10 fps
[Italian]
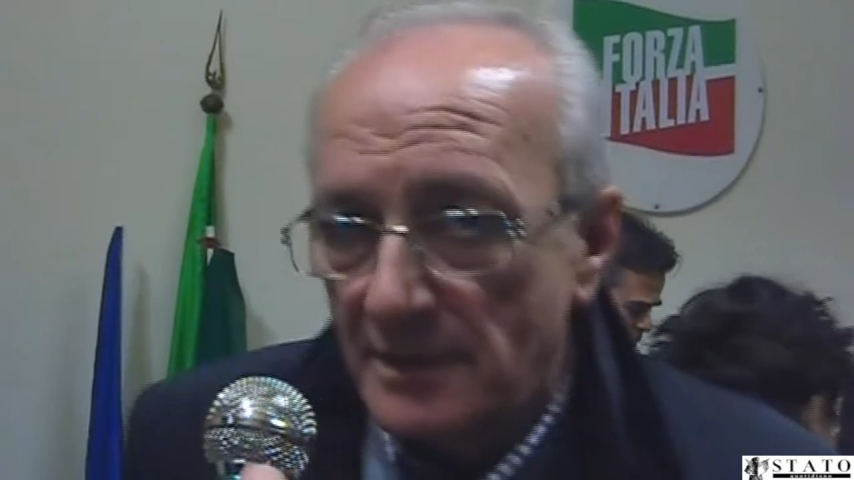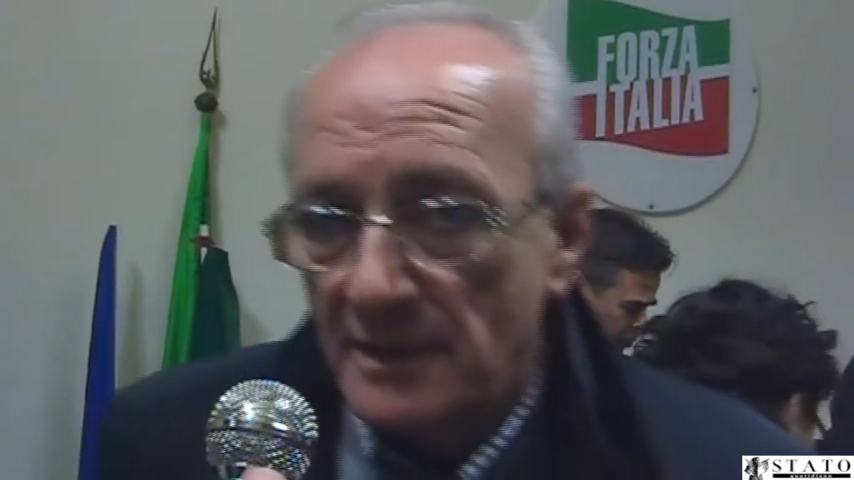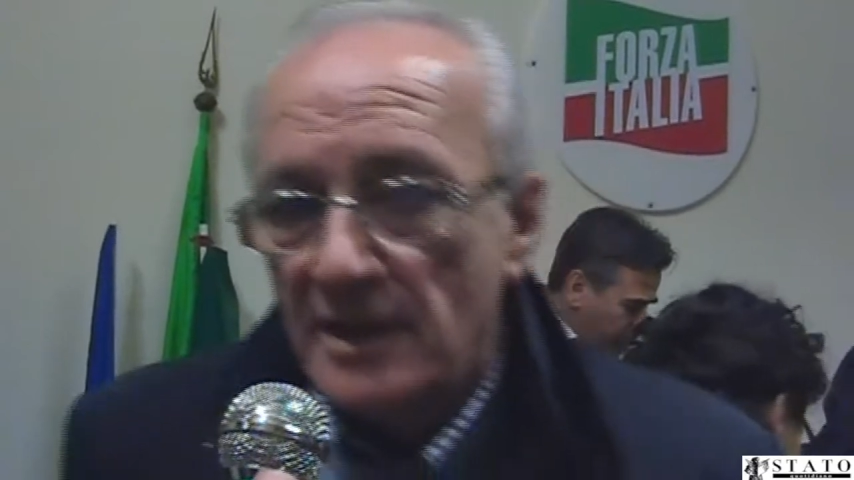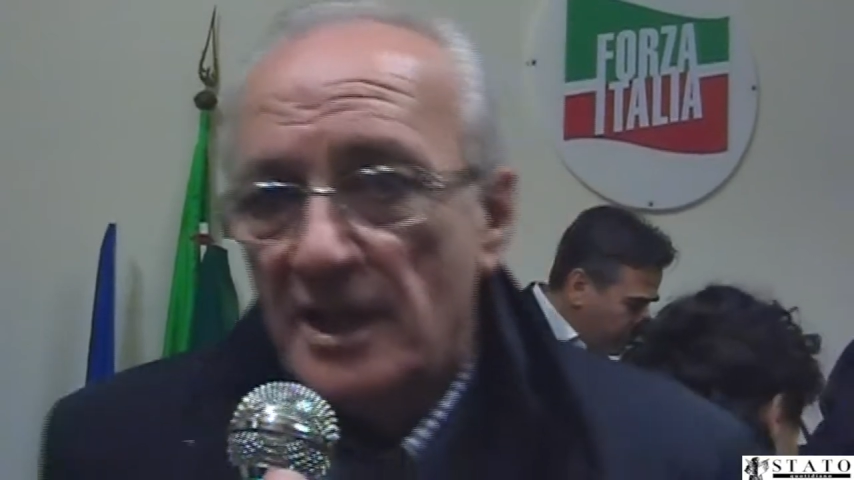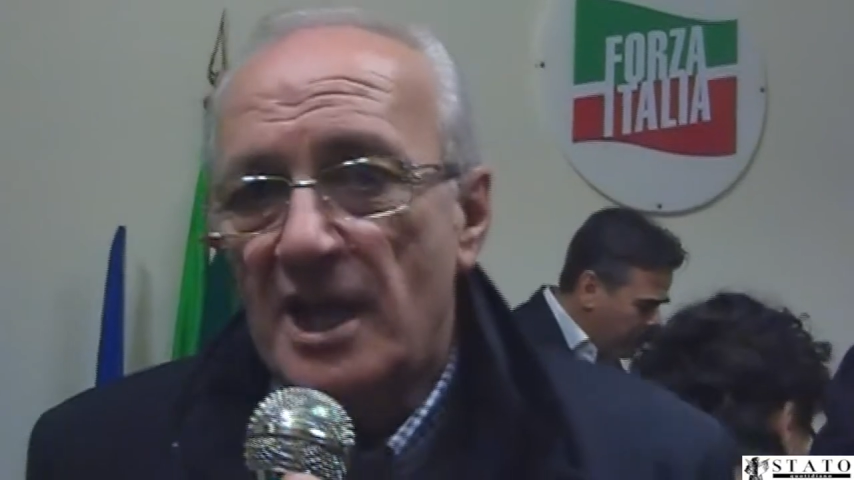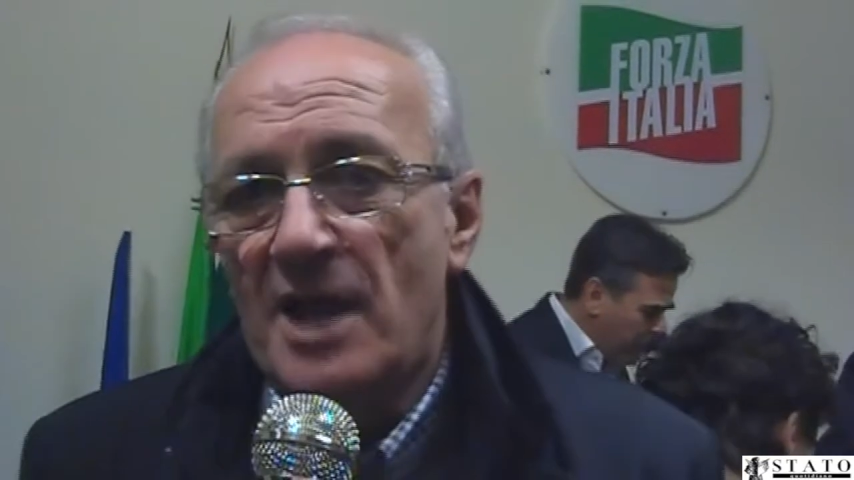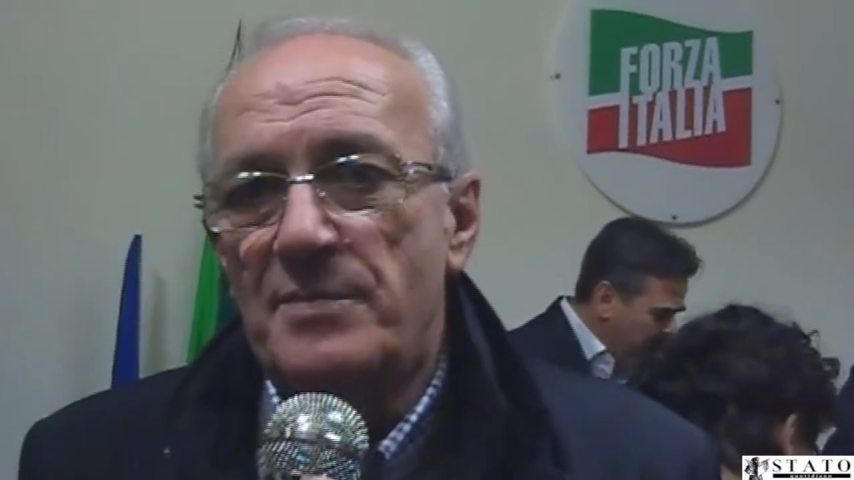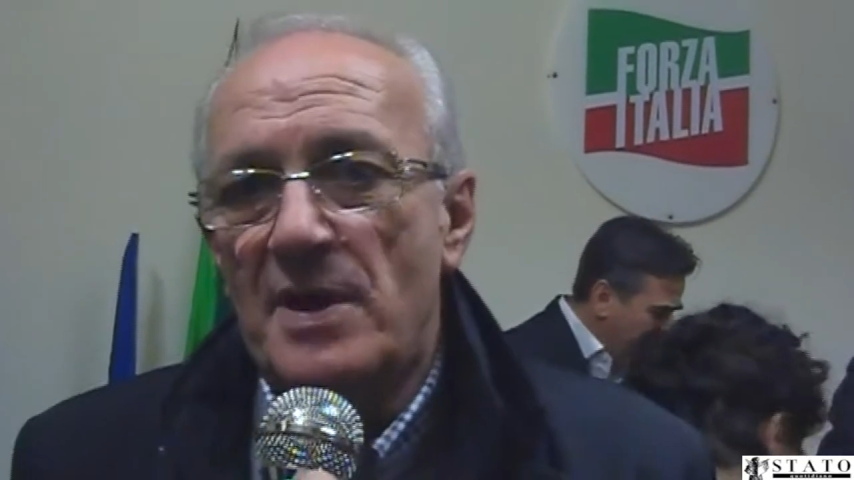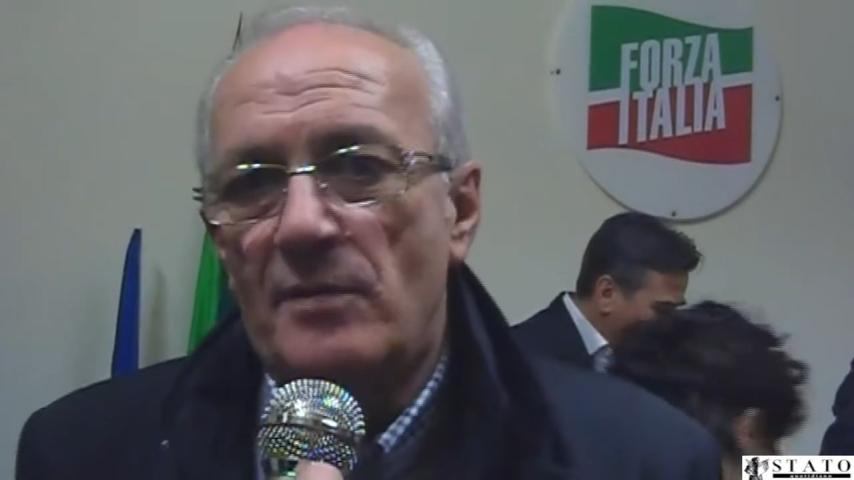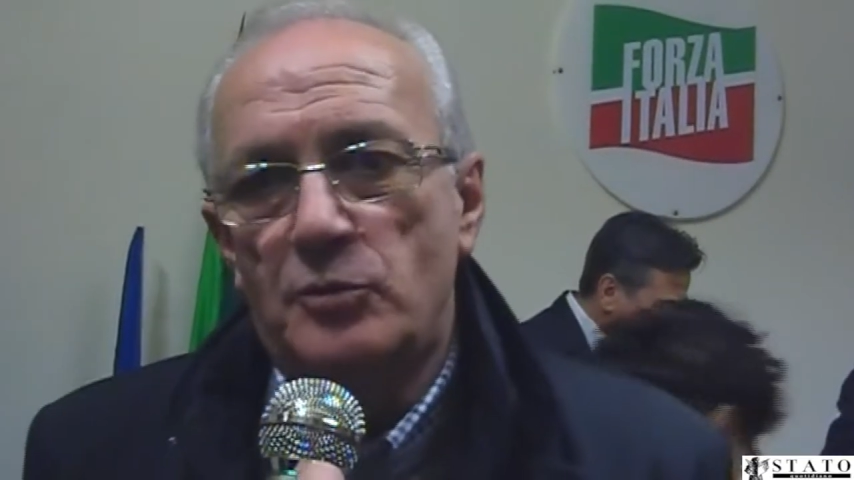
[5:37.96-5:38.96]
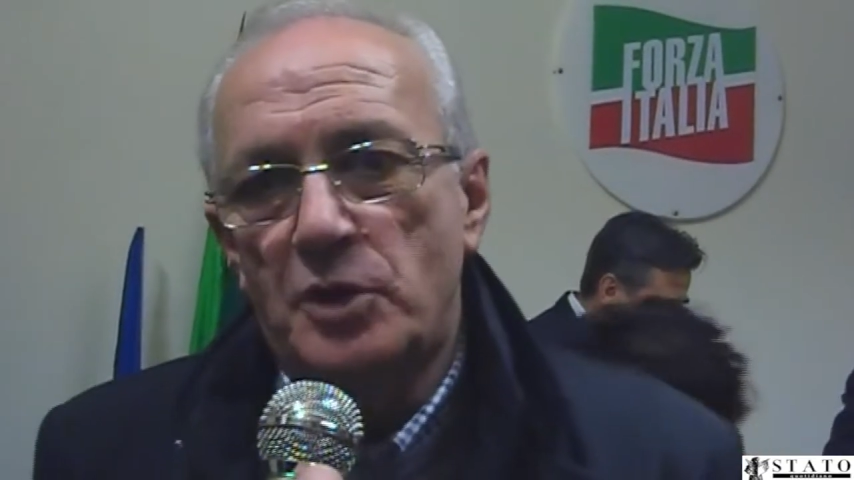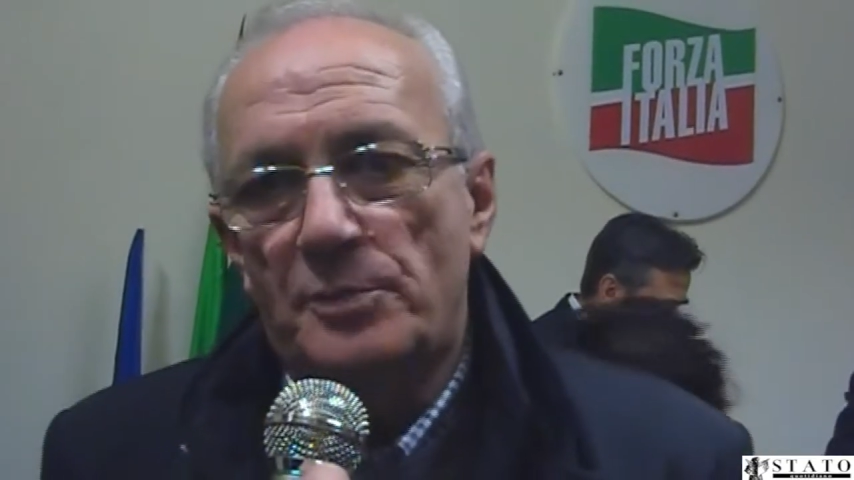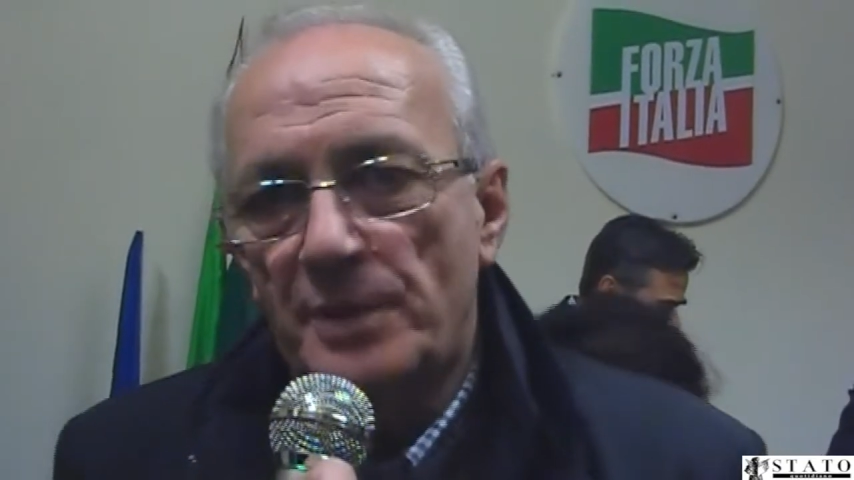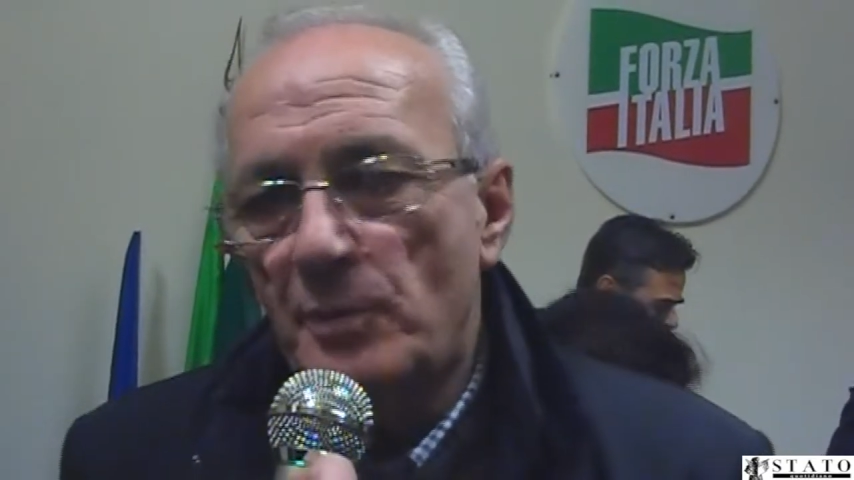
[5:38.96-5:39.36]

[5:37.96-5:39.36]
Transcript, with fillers: e abbiamo avuto il primo